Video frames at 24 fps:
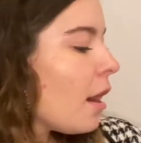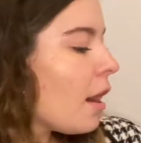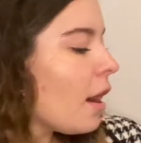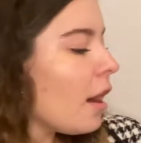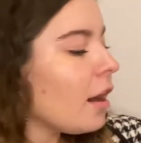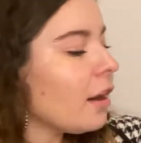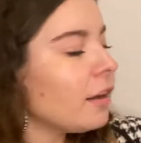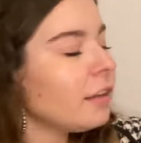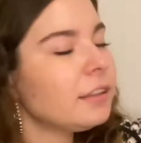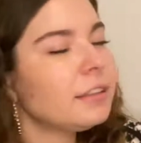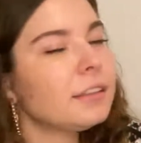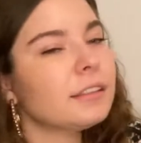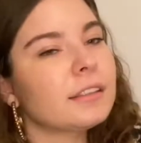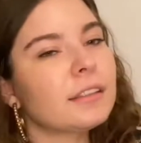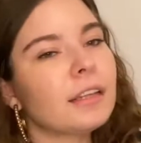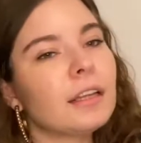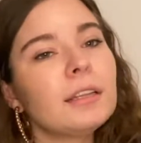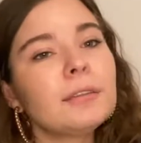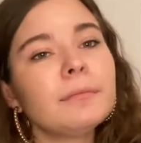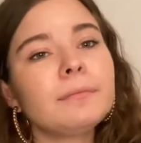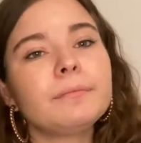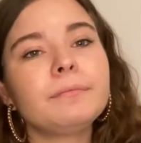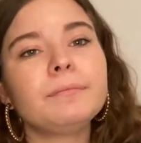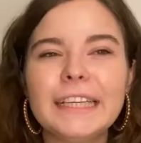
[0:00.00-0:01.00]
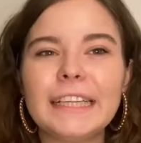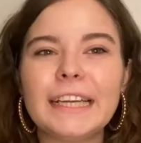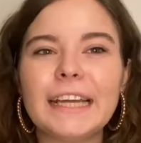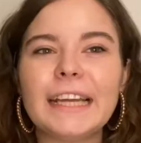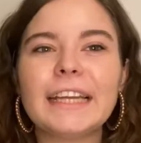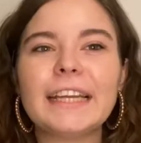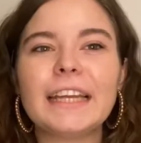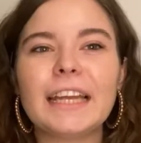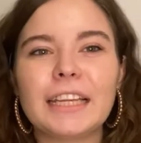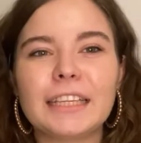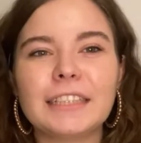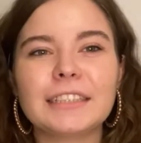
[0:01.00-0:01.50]
Ardından
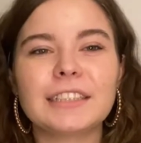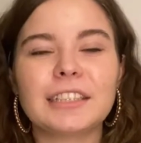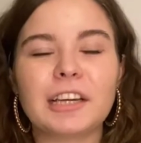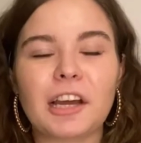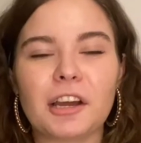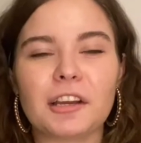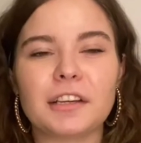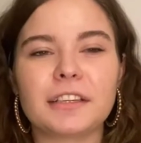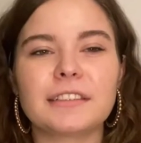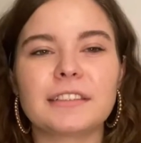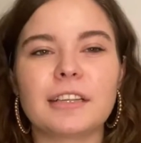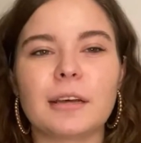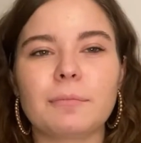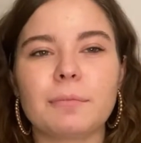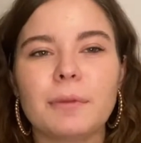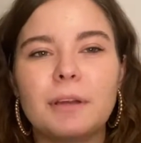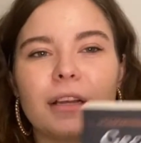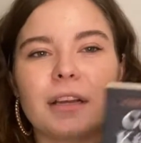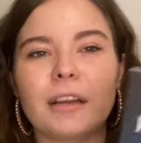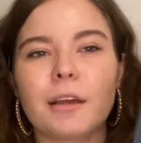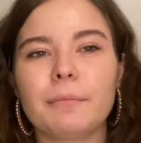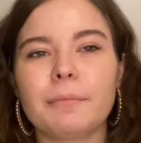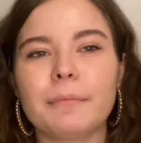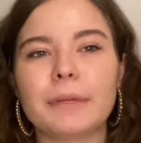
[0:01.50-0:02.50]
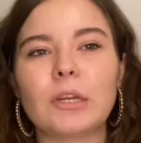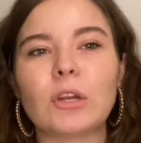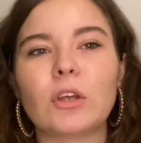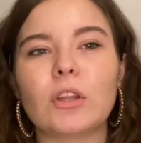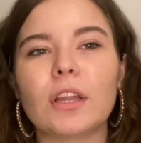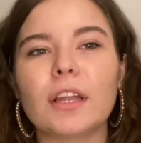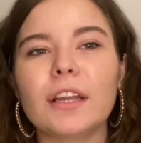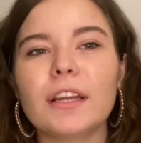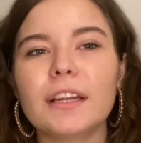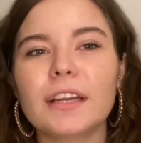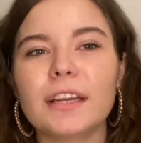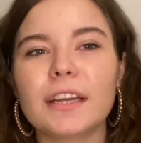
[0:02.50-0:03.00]
yine yeni çıkan kitaplardan biri
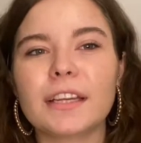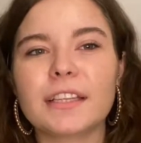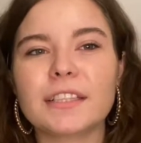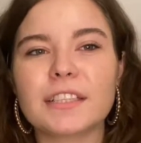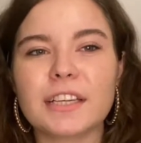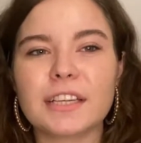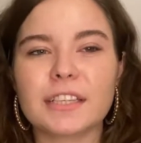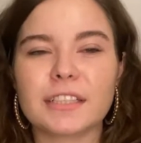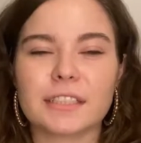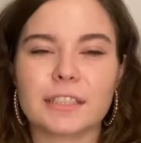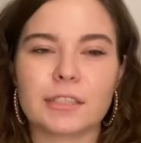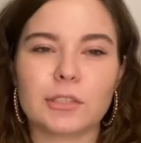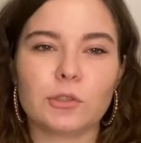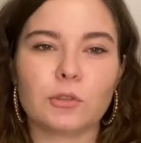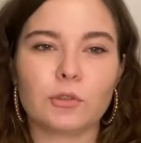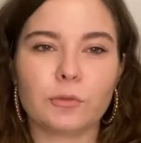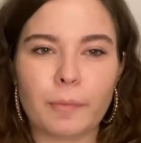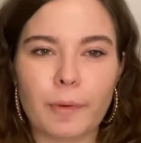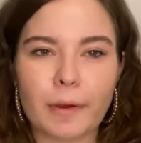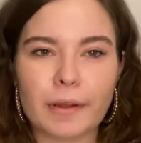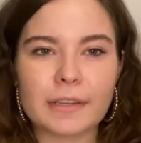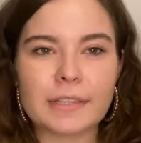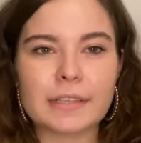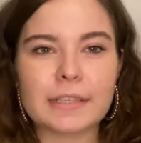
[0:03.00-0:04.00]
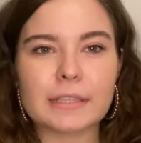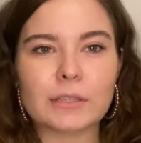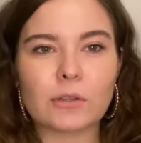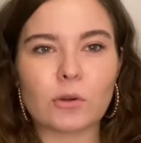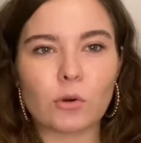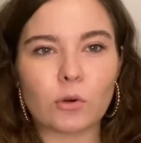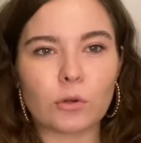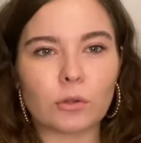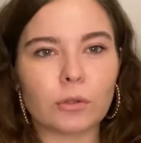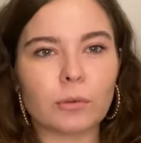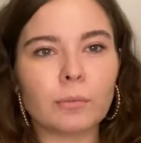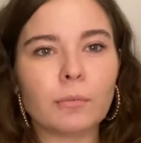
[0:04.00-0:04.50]
olan Gece Yarısı Kütüphanesi'ni
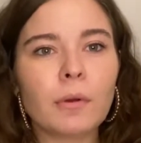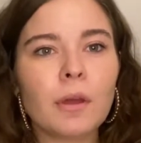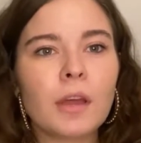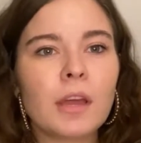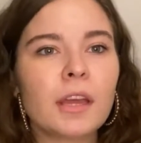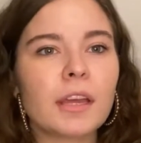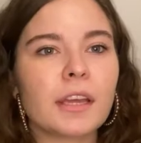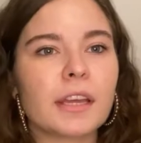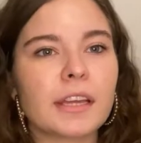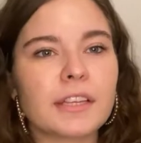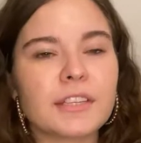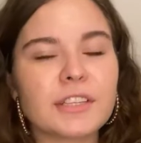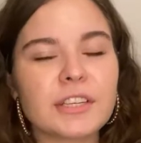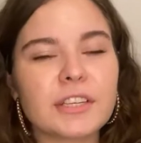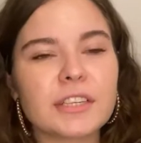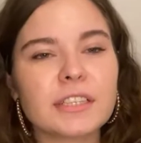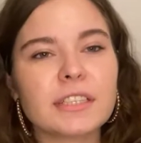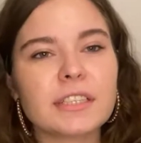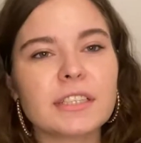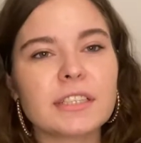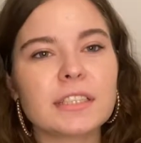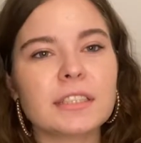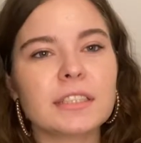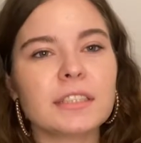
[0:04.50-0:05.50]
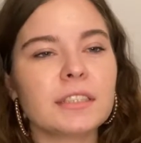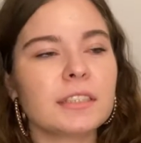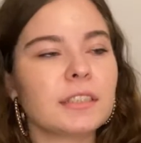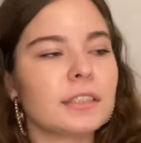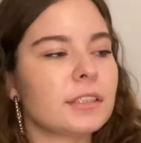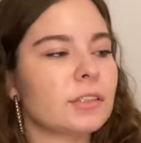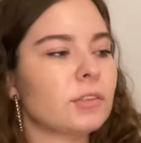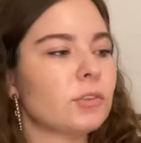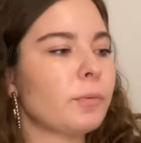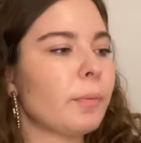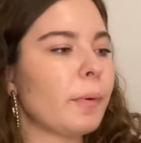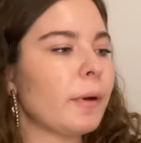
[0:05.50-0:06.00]
okudum. Gece Yarısı
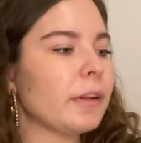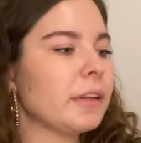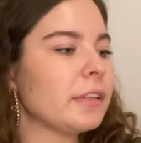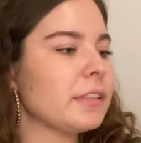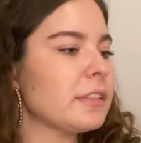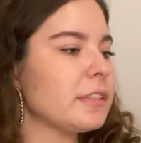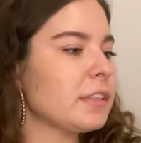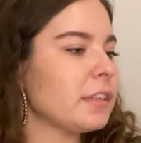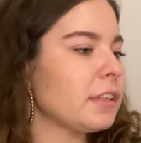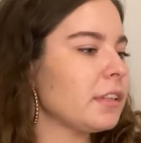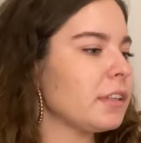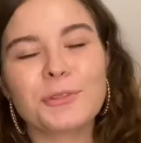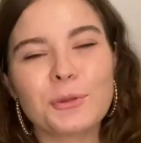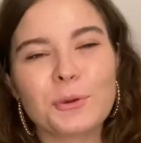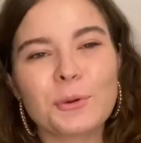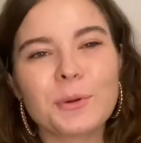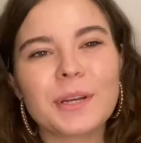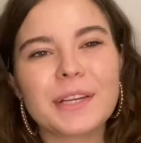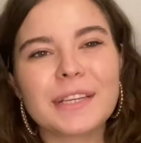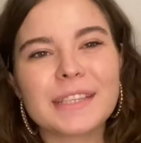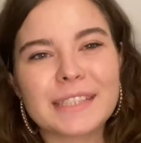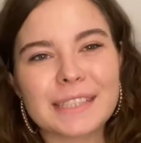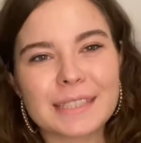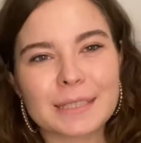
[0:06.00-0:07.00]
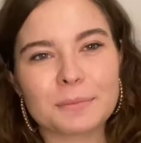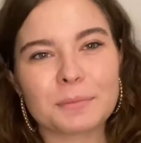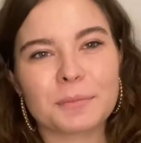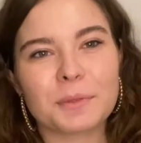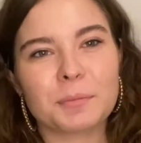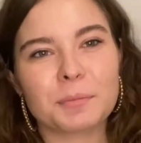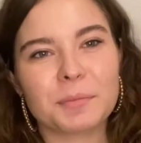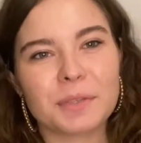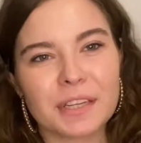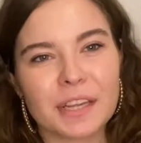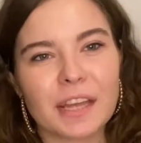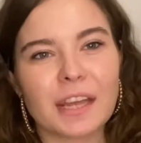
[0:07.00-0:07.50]
Kütüphanesi Nora
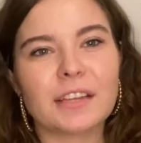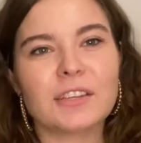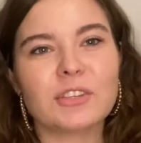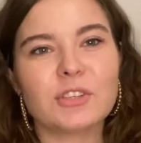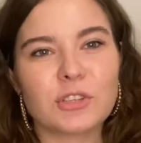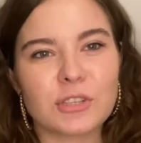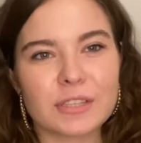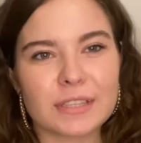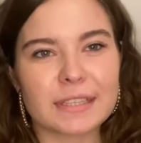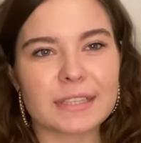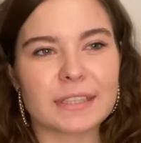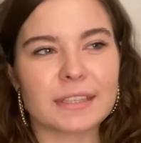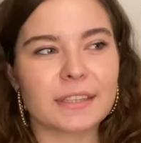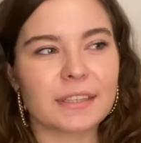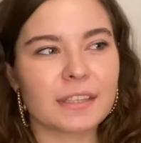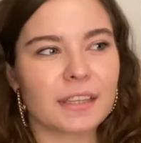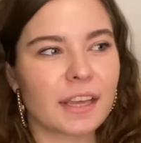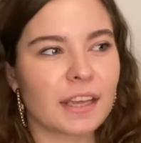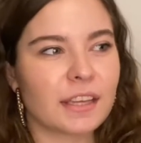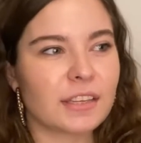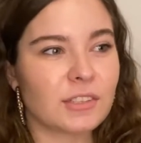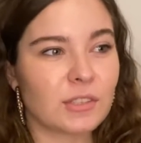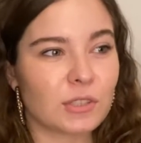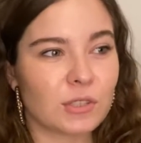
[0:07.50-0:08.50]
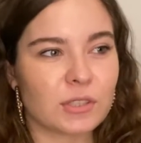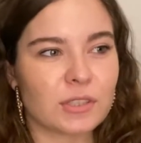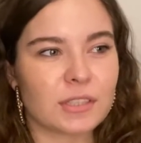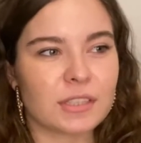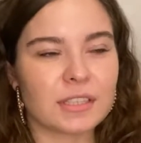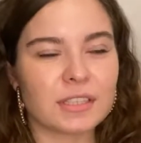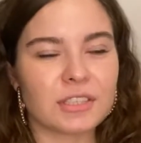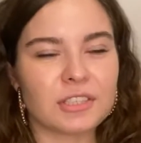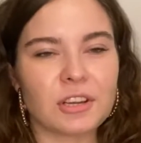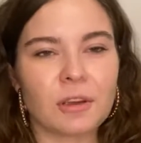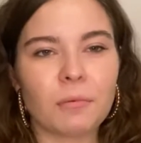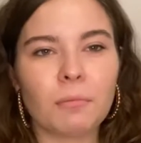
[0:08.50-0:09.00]
isimli bir genç kızın, genç kız
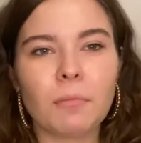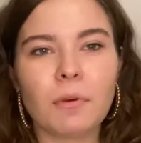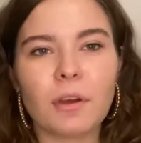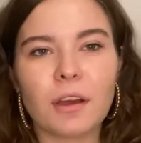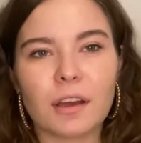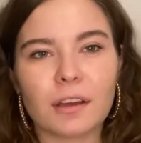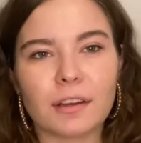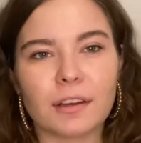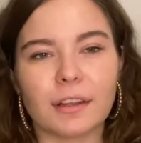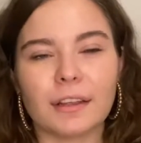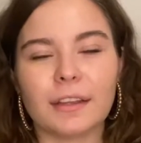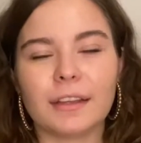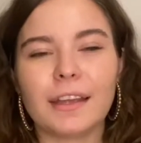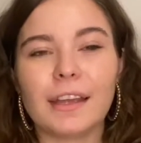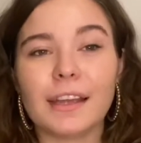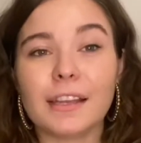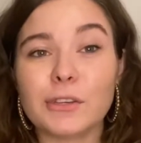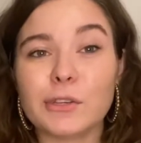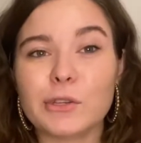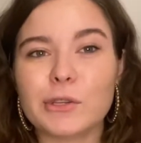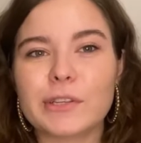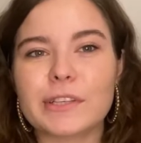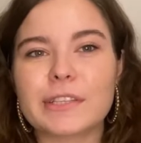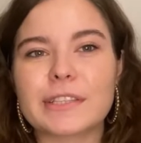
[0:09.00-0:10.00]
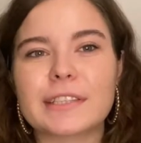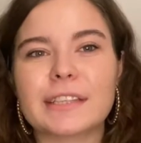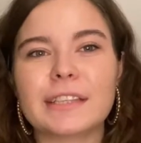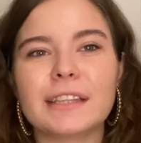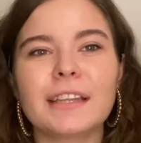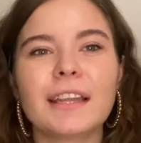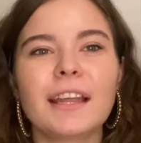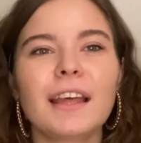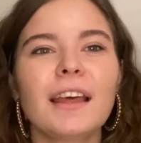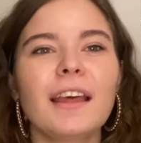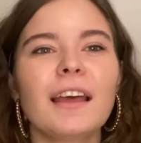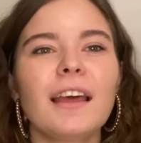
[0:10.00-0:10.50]
diyeceğim, aynen genç
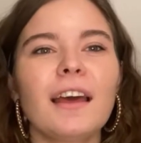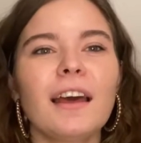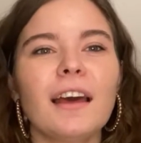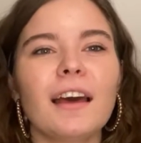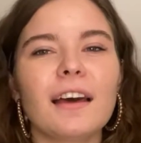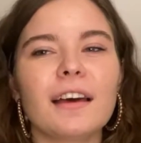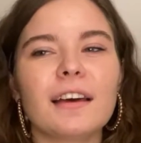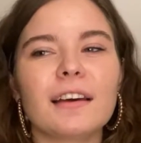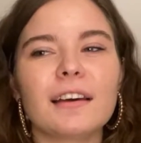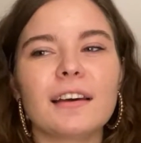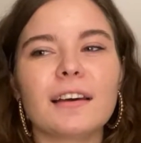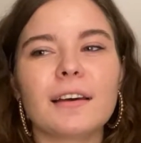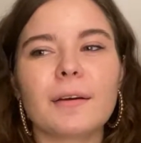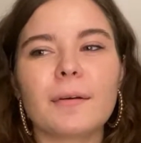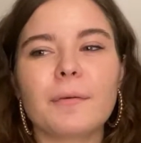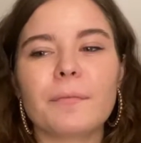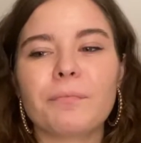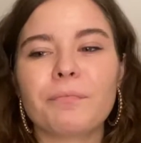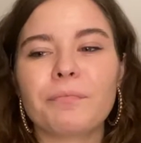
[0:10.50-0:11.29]
kızın e,